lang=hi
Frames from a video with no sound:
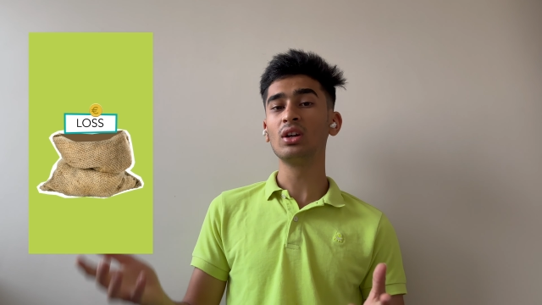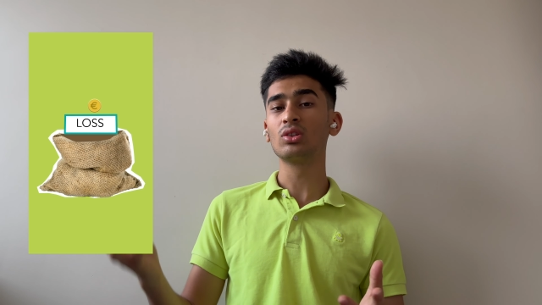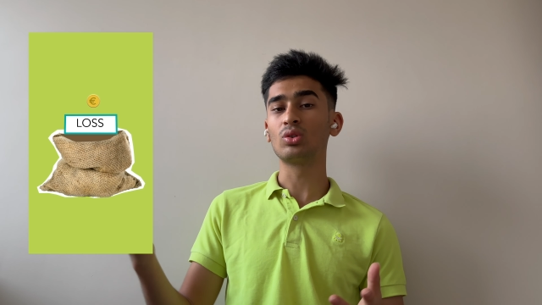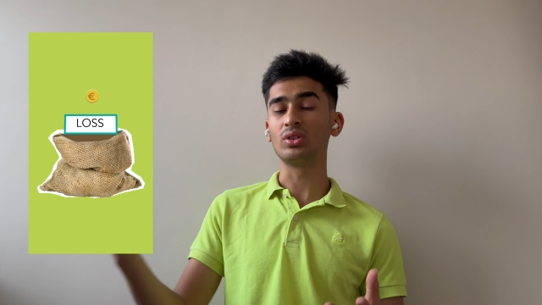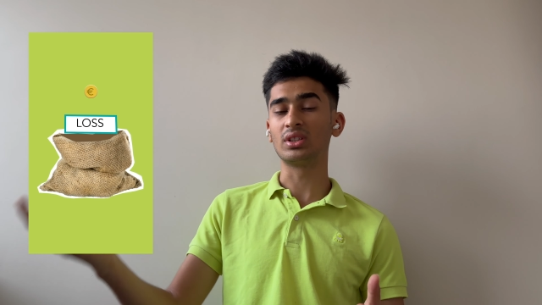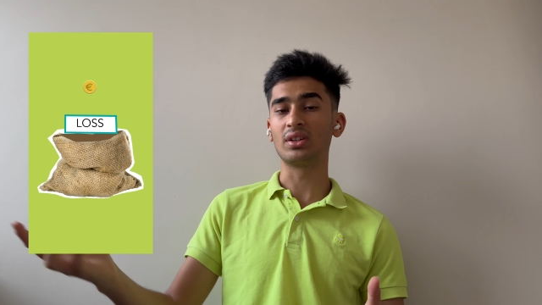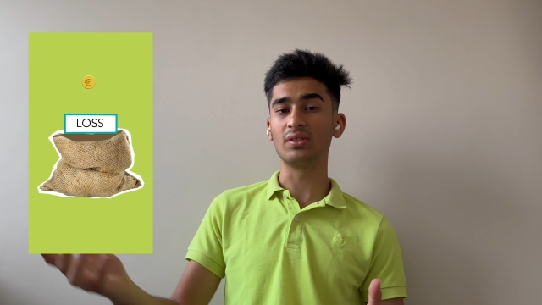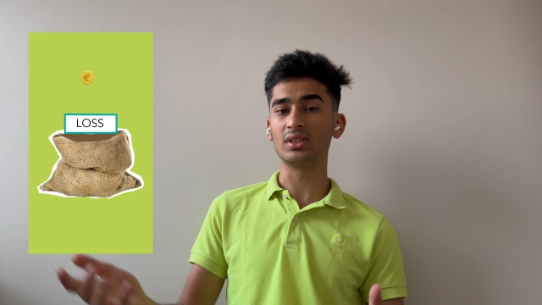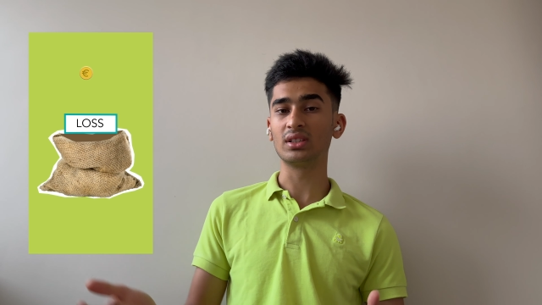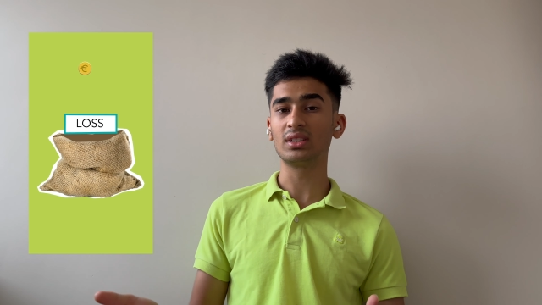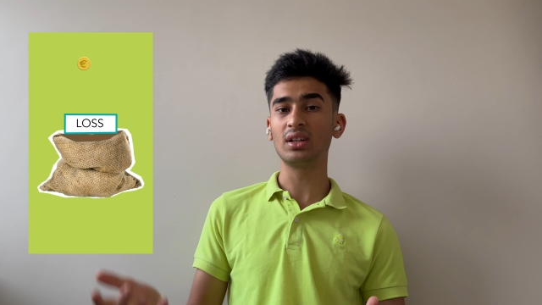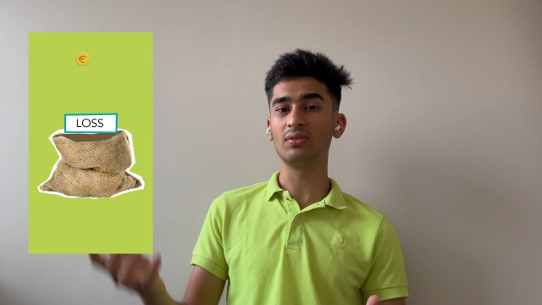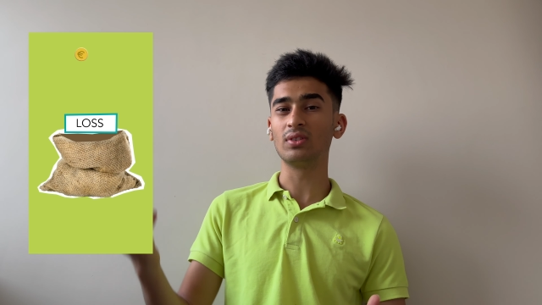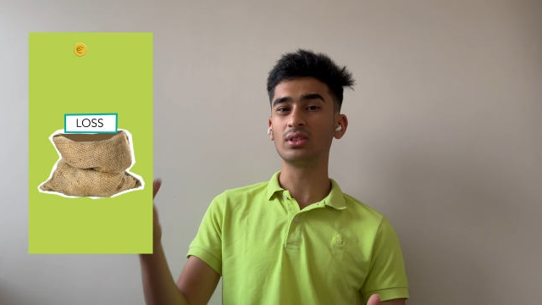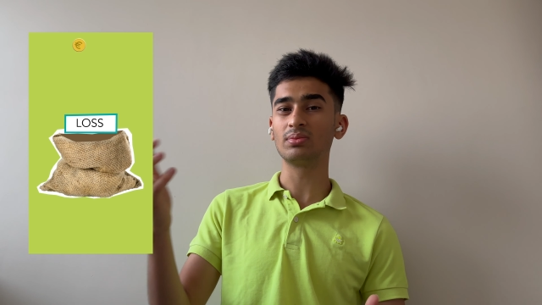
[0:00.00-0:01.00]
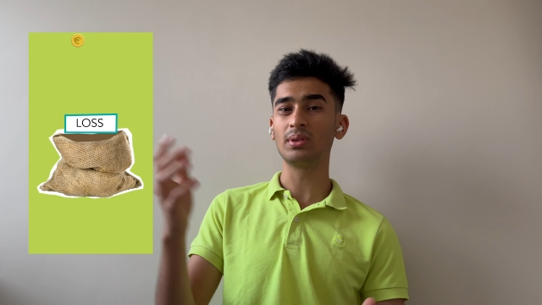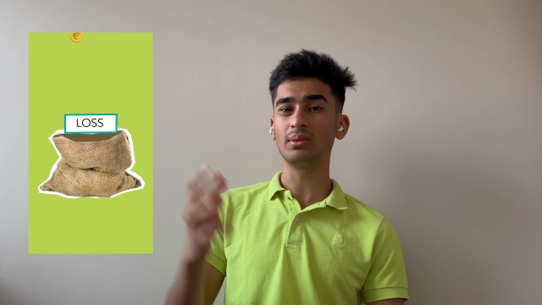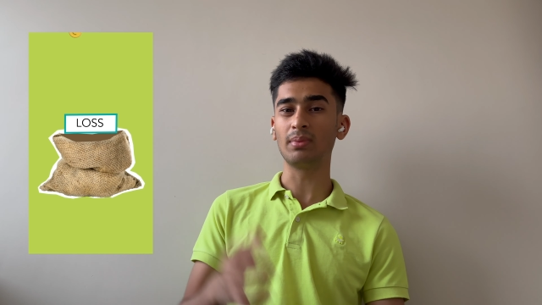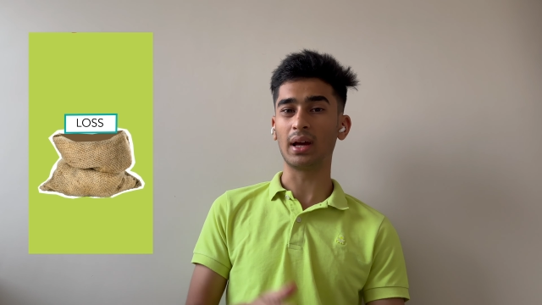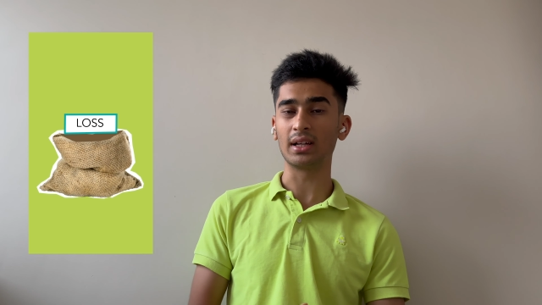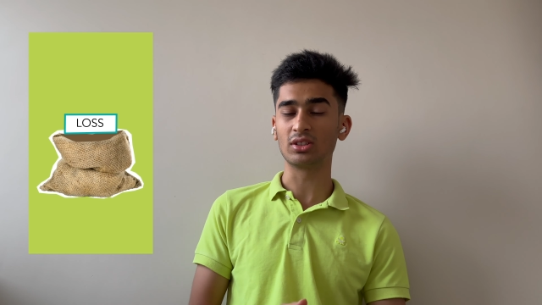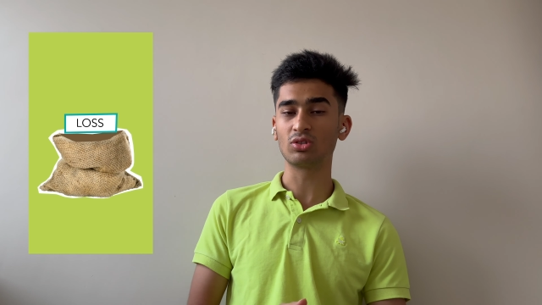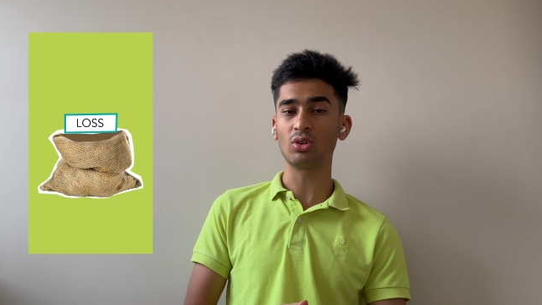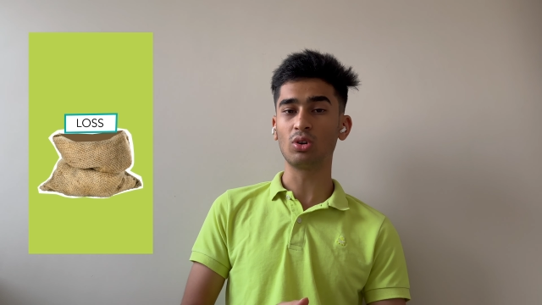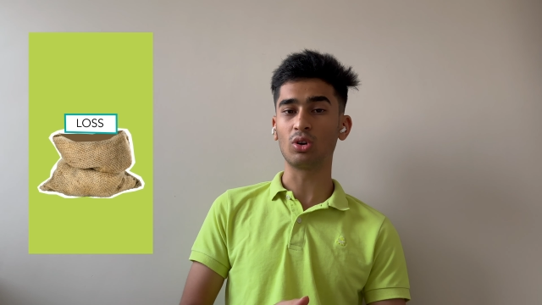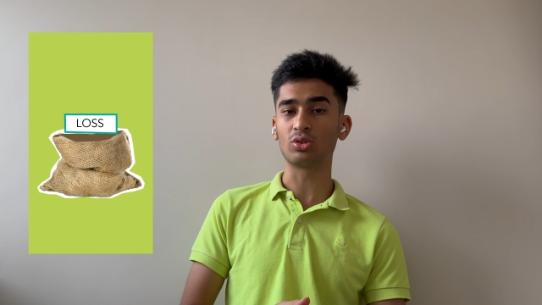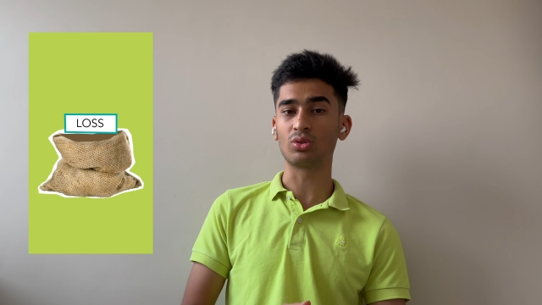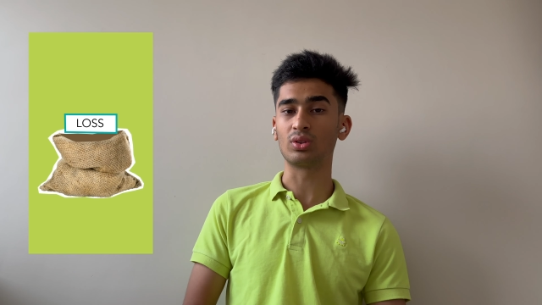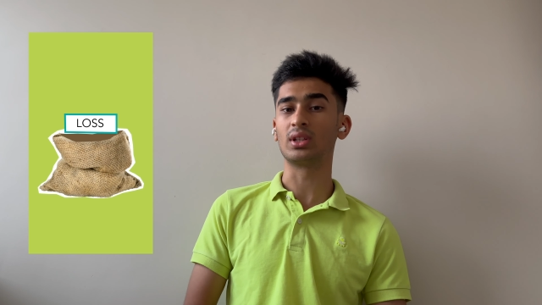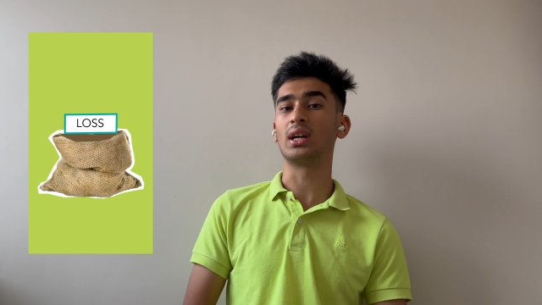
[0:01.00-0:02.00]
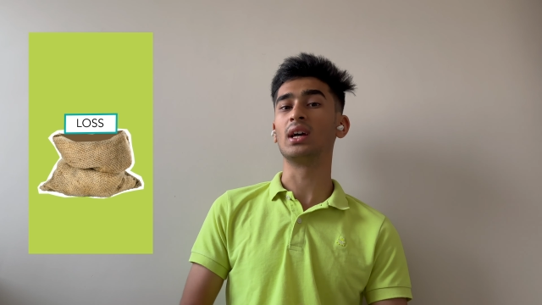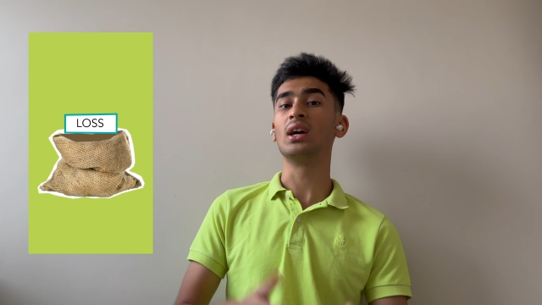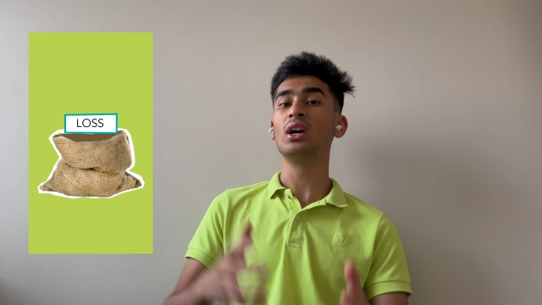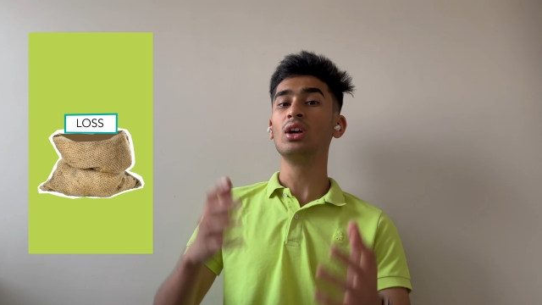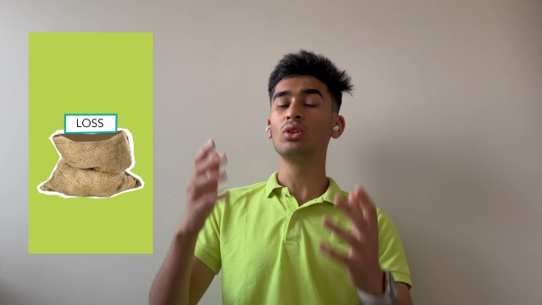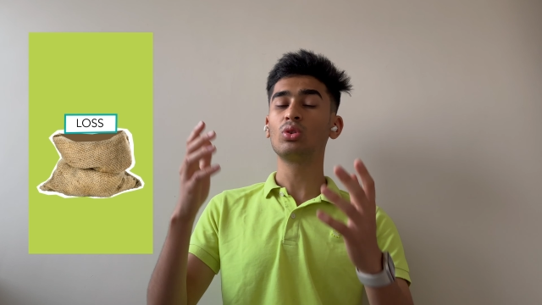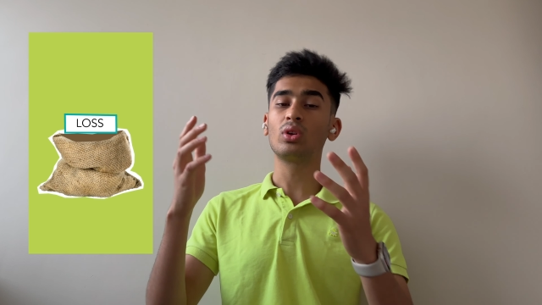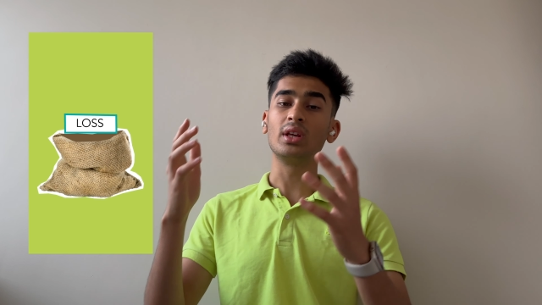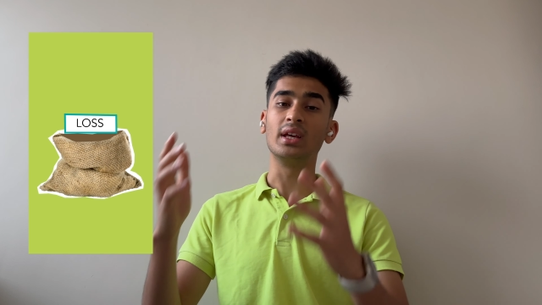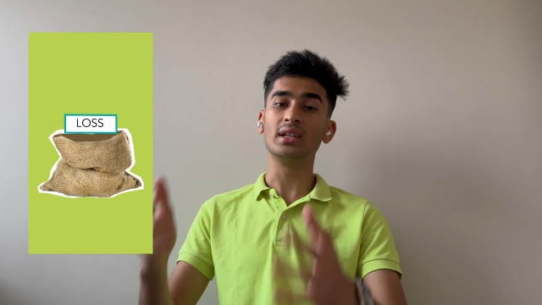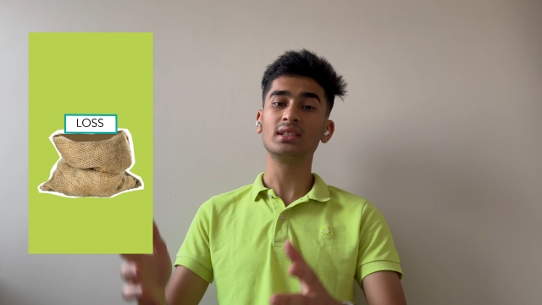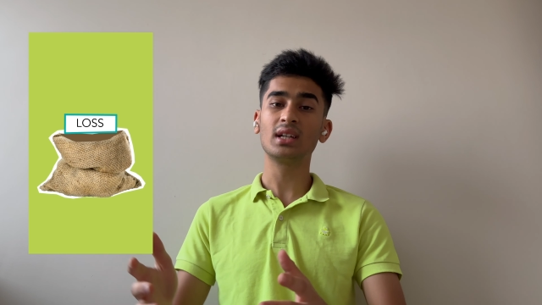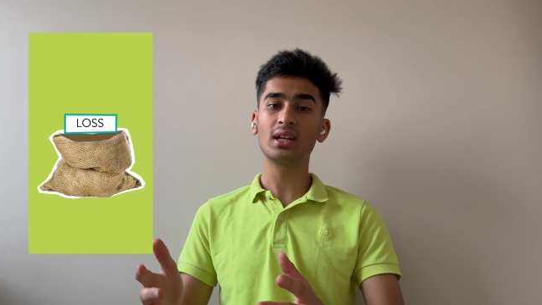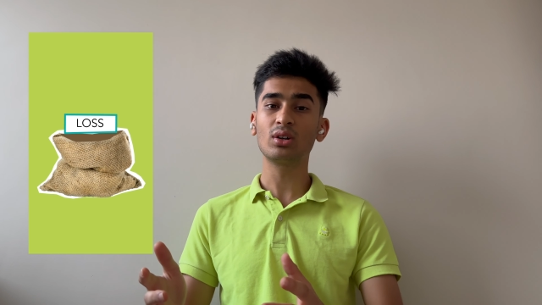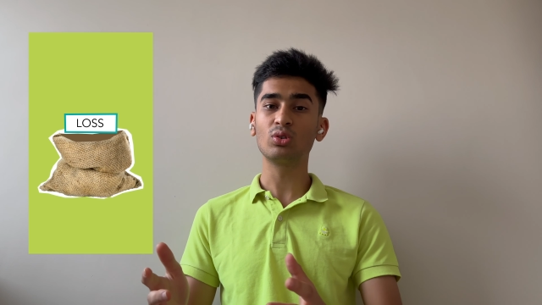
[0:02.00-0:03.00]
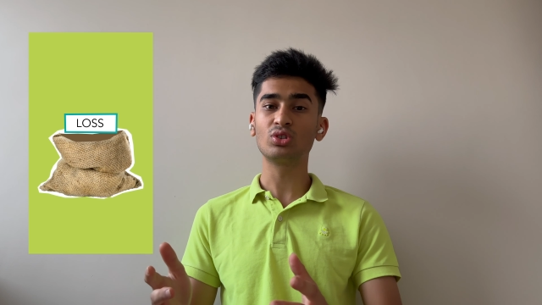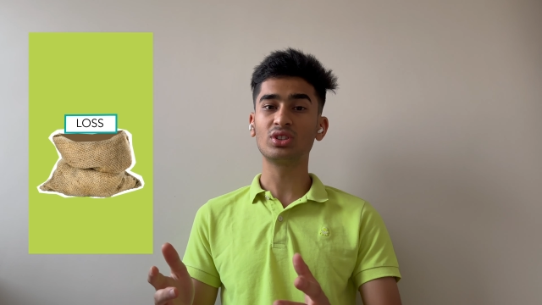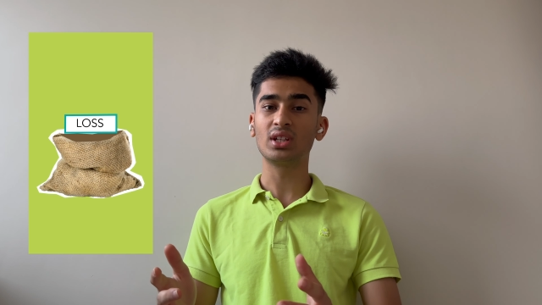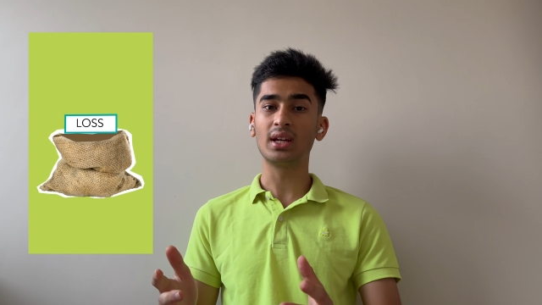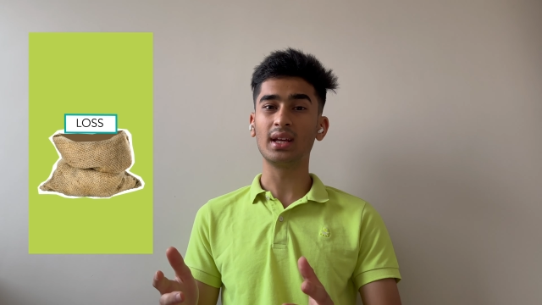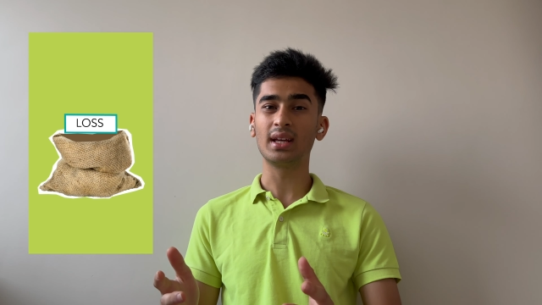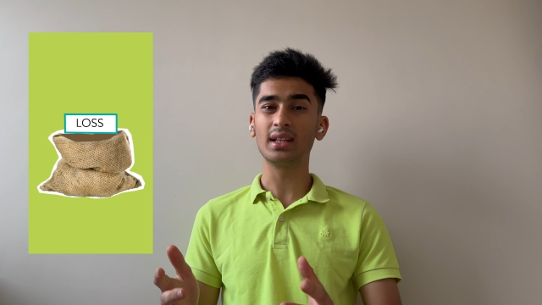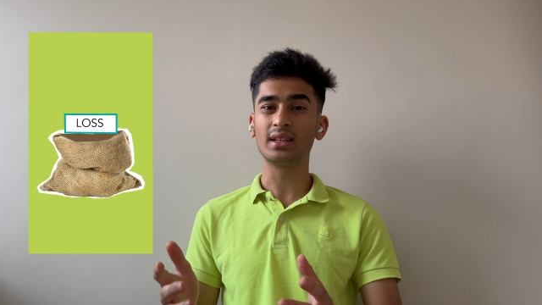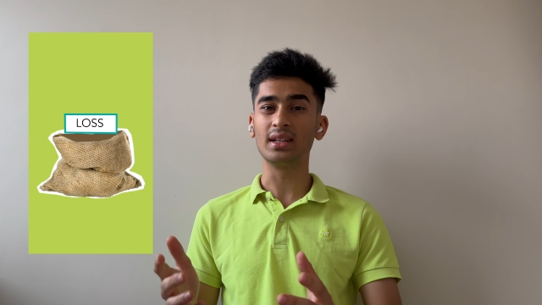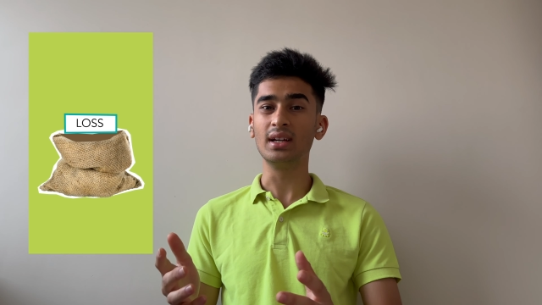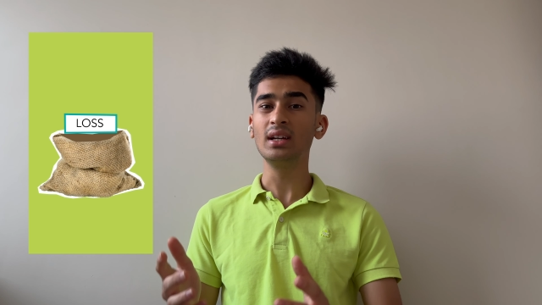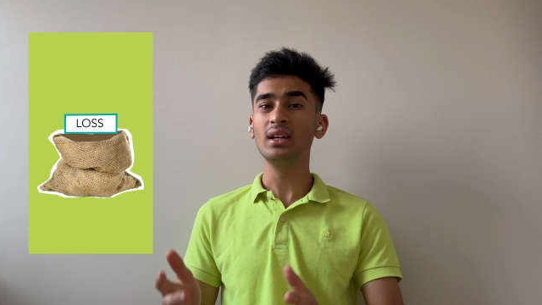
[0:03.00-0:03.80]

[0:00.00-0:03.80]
तो इसकी वजह से इन्वेस्टमेंट बैंक्स को लॉस होता है तो ये सारे कुछ तरीके थे